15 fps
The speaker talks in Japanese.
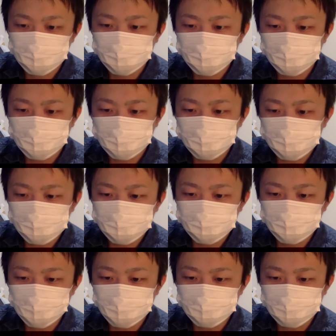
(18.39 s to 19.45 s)
で、ちょっとまあこ
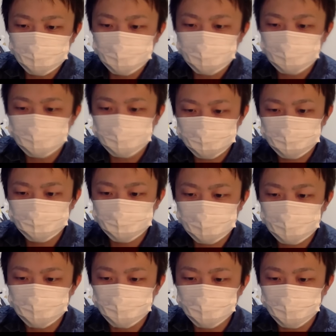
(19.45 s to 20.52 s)
の中途半端な数
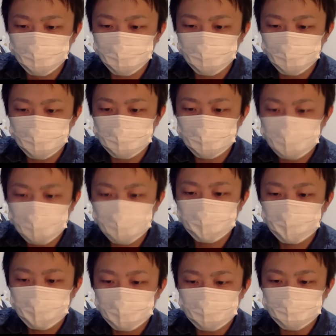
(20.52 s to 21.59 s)
は、ちょっと後半
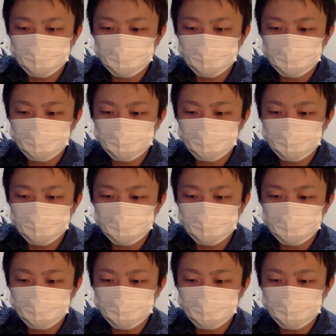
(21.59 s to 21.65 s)
でね、